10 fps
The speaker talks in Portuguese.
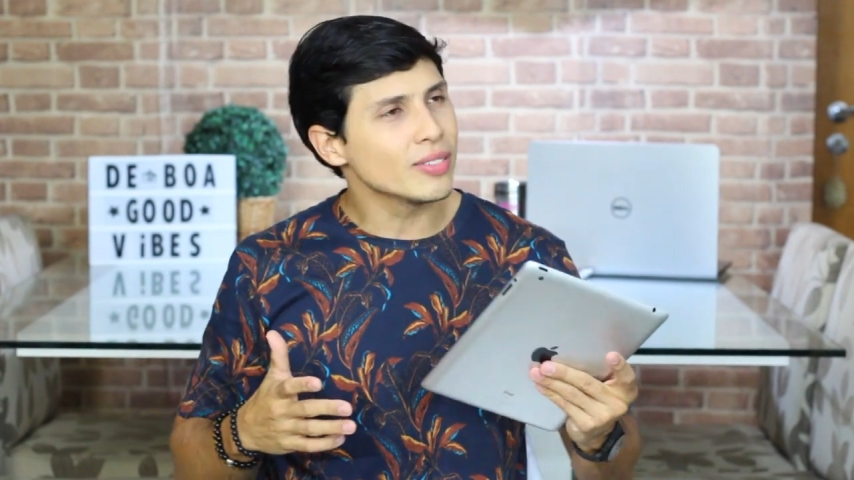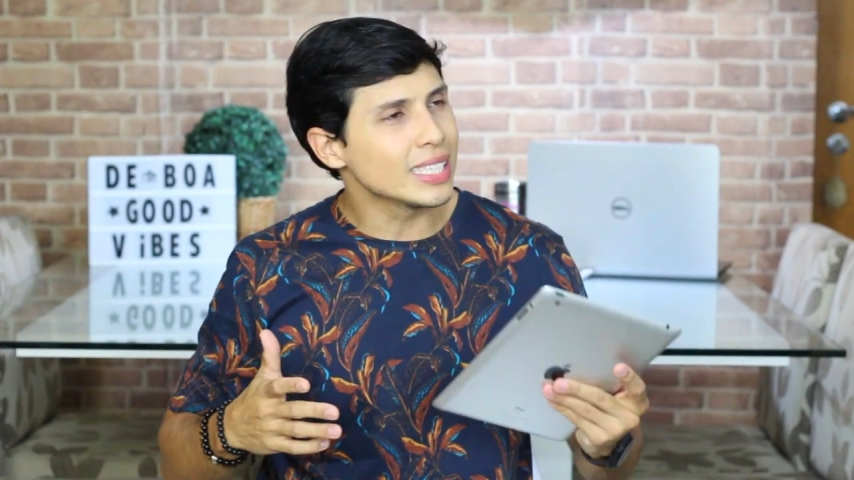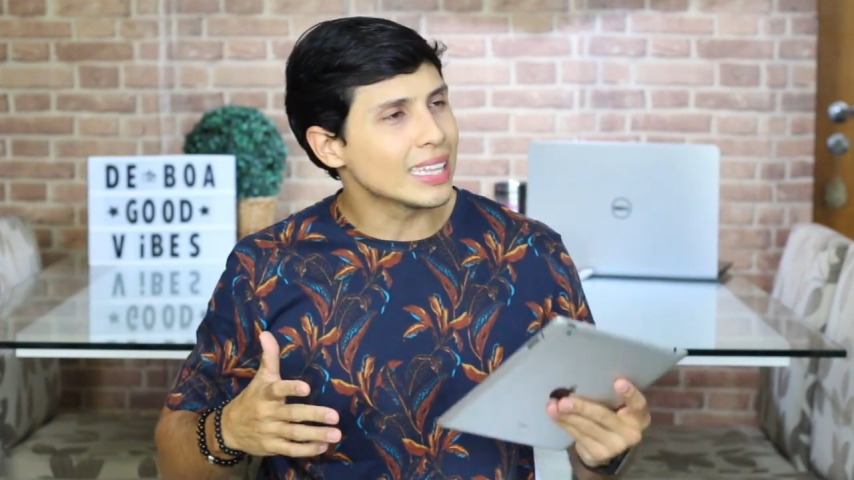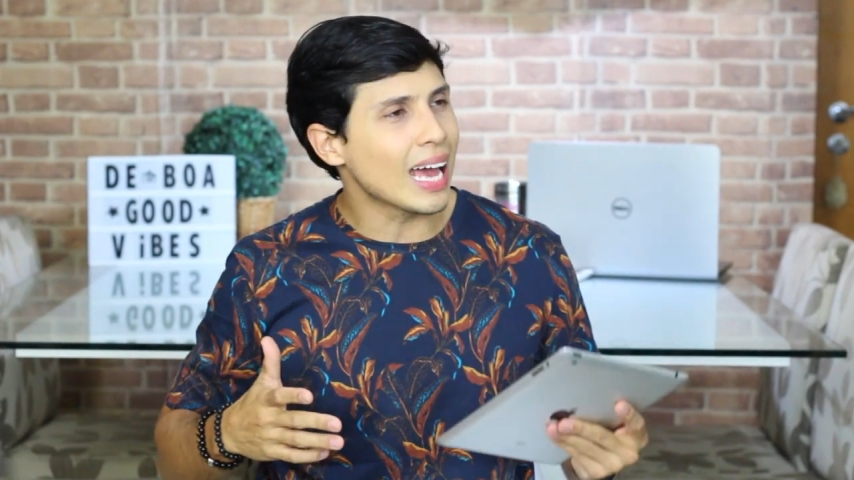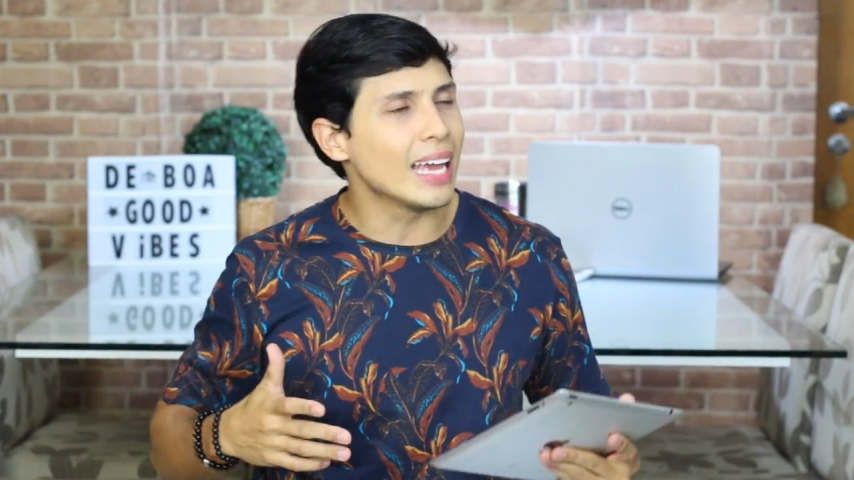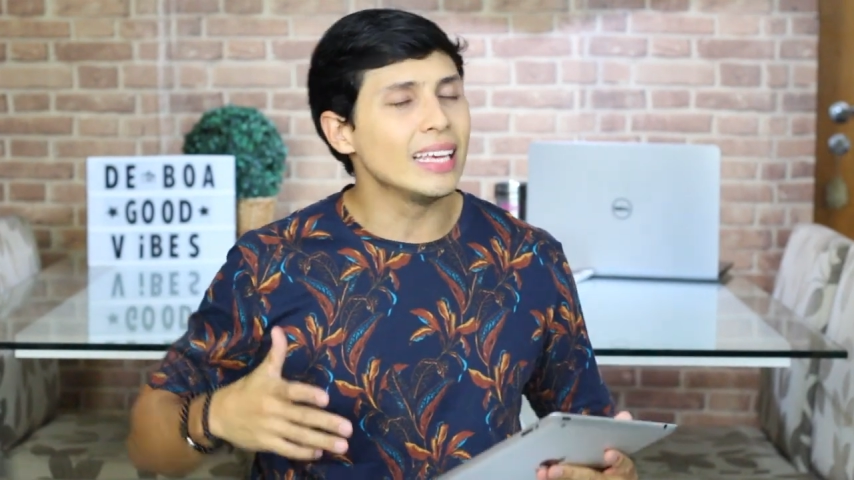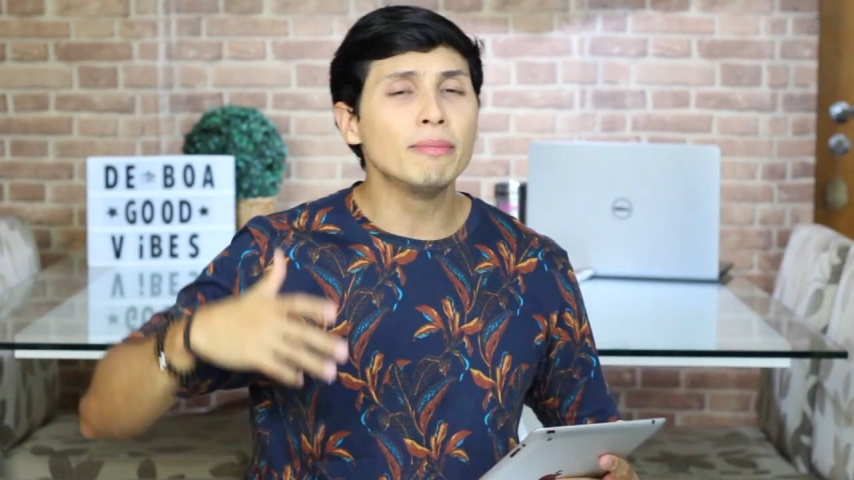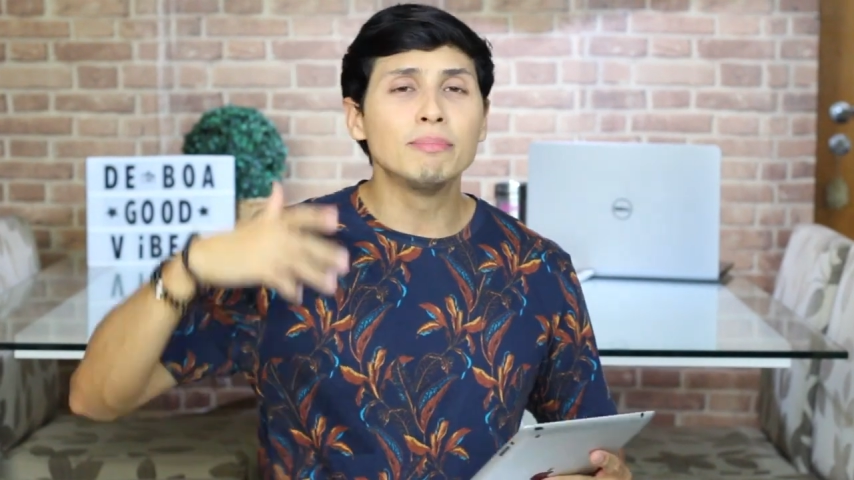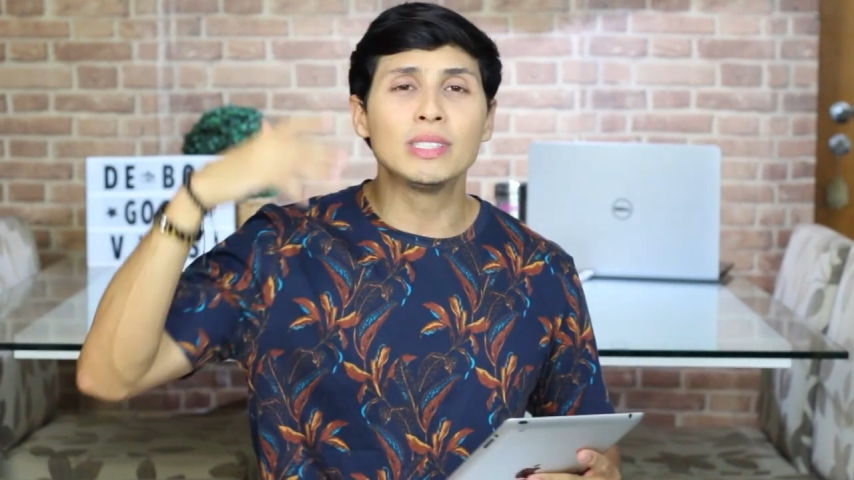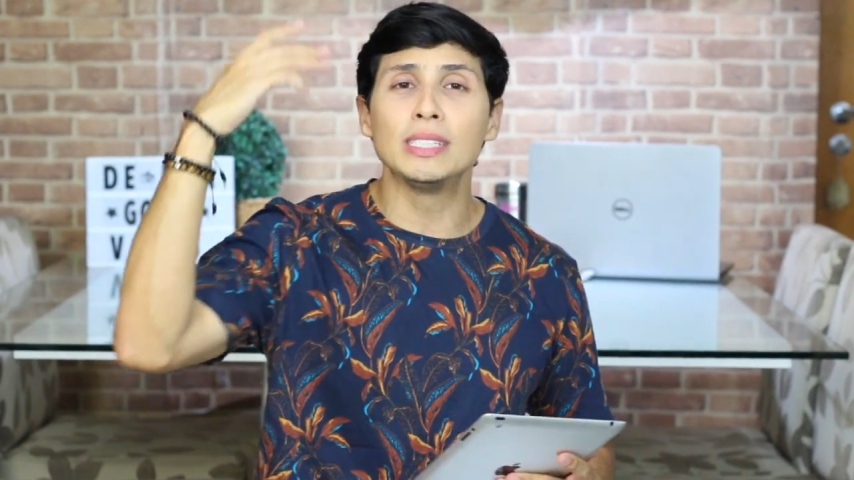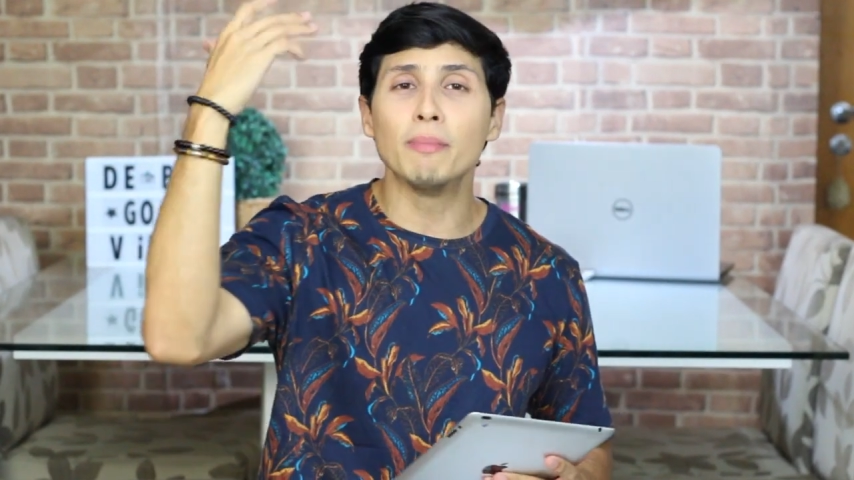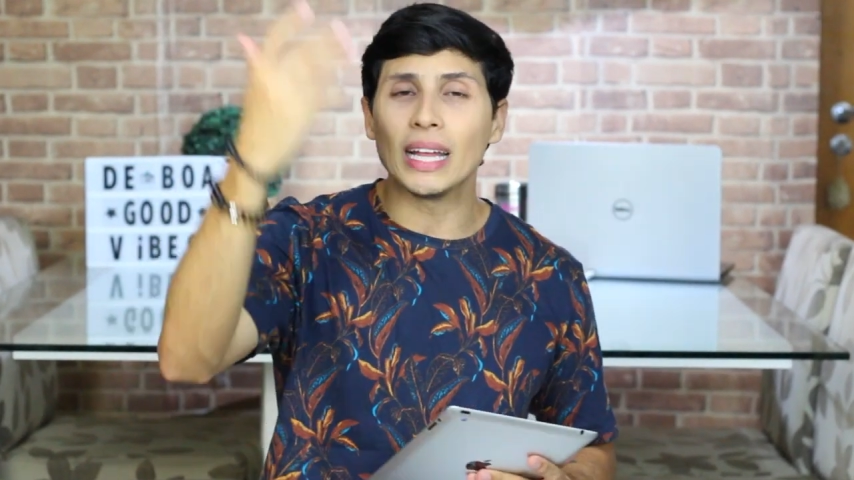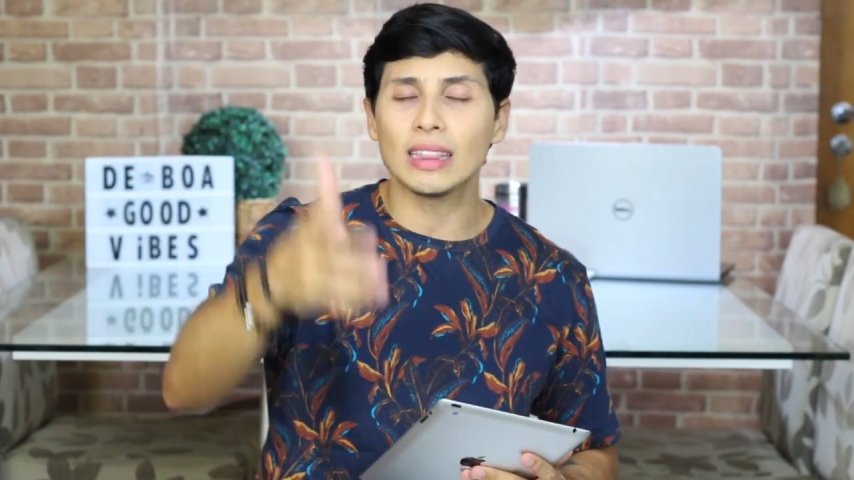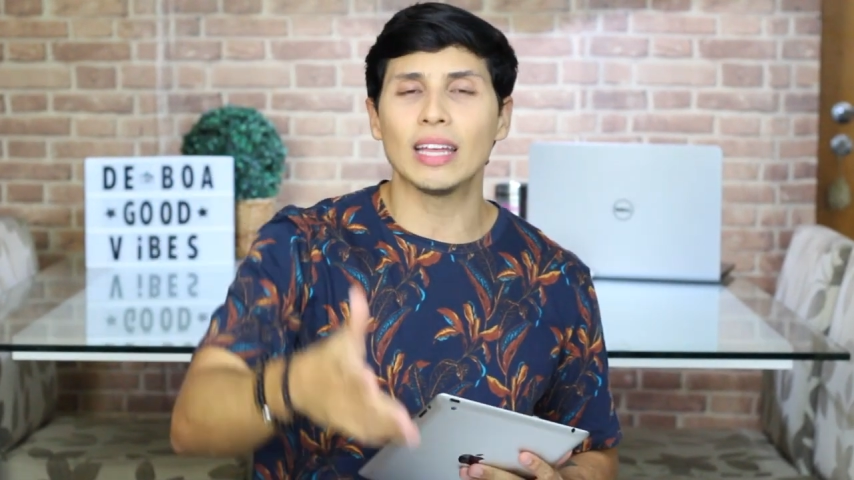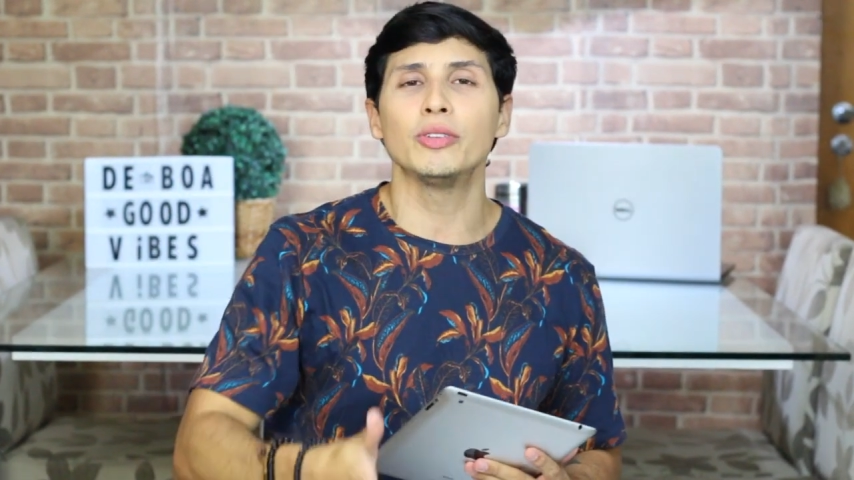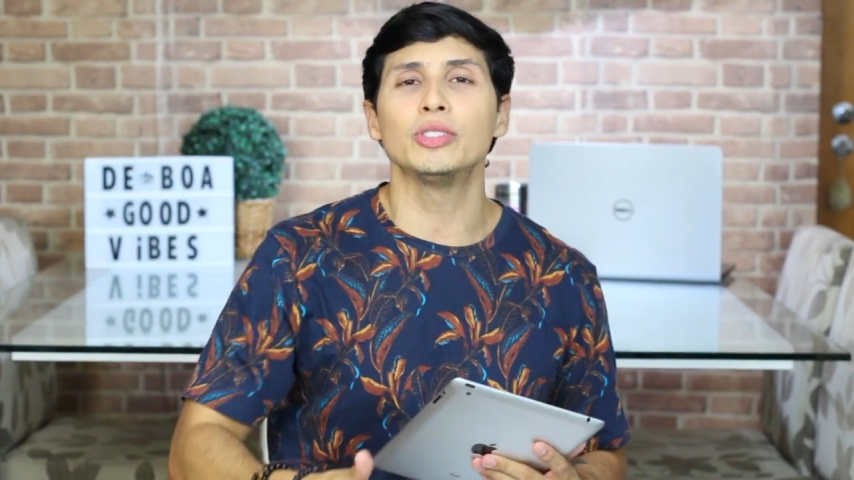você tá aí se matando